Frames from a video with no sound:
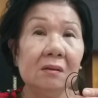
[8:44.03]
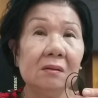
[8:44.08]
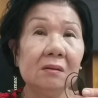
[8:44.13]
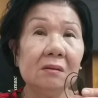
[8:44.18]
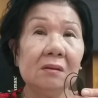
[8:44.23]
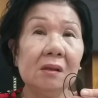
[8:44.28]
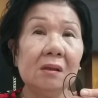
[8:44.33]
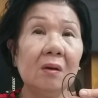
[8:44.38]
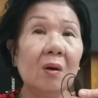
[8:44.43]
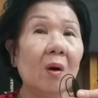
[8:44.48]

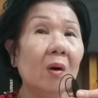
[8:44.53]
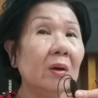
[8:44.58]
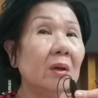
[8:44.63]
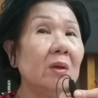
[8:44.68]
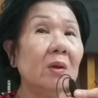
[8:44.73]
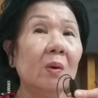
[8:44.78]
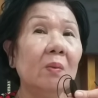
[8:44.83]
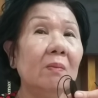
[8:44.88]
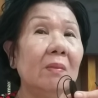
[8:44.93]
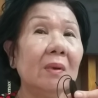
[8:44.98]
Thì cô
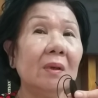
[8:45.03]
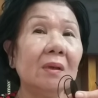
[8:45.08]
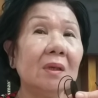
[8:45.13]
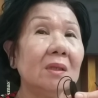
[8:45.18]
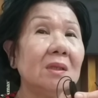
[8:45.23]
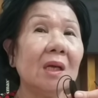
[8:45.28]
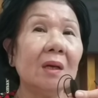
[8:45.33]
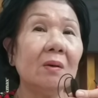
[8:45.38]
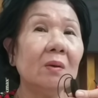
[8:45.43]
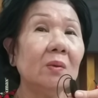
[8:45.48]
cái vụ
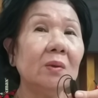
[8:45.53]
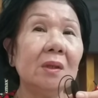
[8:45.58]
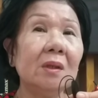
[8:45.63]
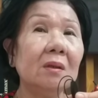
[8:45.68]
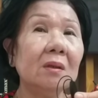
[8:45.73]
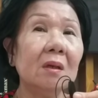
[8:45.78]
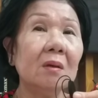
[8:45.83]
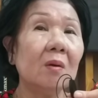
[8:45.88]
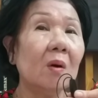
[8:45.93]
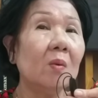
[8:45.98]
cái xe cứu
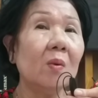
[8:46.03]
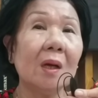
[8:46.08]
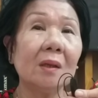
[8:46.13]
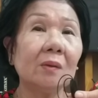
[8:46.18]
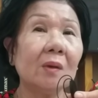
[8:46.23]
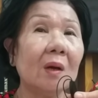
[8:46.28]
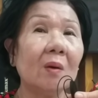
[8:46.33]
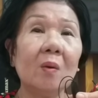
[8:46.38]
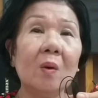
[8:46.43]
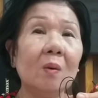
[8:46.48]
thương đó cô hoàn
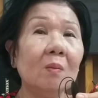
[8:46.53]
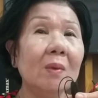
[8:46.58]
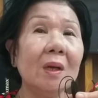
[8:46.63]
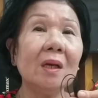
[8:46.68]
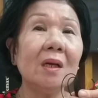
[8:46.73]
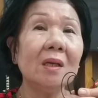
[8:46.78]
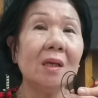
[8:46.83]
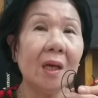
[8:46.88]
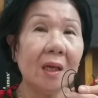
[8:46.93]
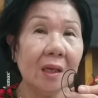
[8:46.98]
toàn cô không
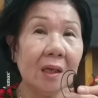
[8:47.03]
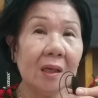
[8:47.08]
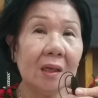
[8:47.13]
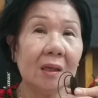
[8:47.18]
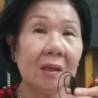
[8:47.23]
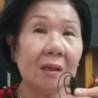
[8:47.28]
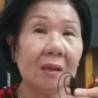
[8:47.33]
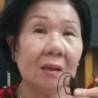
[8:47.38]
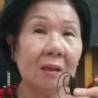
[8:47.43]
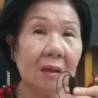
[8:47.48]
biết cái gì.
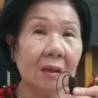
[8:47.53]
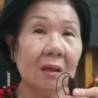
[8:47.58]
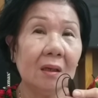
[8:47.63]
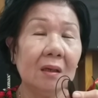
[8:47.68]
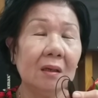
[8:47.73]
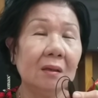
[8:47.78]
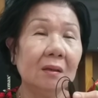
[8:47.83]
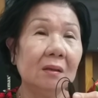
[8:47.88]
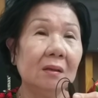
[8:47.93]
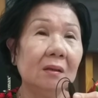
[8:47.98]
Đó.
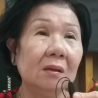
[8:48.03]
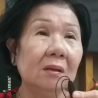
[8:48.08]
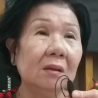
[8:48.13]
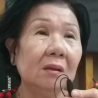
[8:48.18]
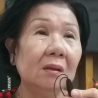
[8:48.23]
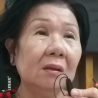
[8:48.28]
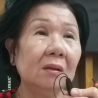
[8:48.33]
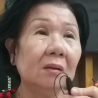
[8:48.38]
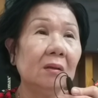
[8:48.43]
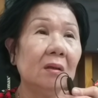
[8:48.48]

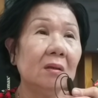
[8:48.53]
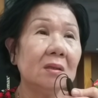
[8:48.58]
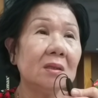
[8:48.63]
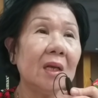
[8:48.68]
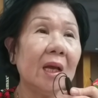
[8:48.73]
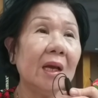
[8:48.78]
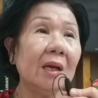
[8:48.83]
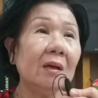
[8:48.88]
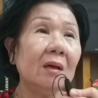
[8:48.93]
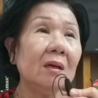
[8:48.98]
Rồi
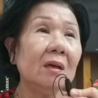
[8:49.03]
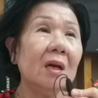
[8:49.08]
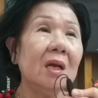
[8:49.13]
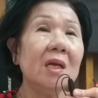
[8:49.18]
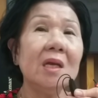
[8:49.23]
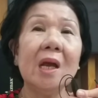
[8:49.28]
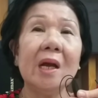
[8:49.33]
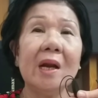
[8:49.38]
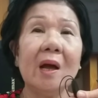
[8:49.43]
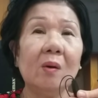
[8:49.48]
xe đó
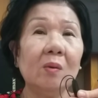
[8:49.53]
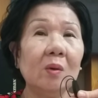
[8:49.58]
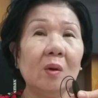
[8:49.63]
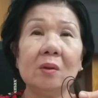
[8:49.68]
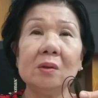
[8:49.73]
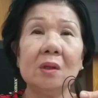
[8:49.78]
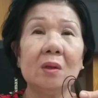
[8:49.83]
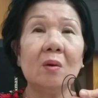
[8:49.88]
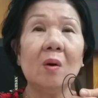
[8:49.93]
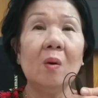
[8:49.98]
đi về đâu
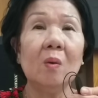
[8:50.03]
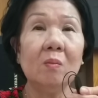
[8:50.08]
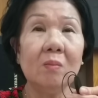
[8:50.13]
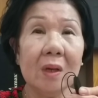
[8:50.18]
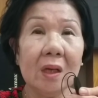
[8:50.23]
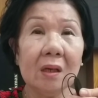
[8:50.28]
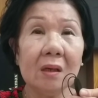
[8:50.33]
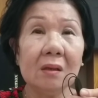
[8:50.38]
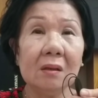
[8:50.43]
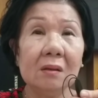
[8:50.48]
rồi thì cô không
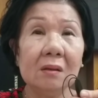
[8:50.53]
biết.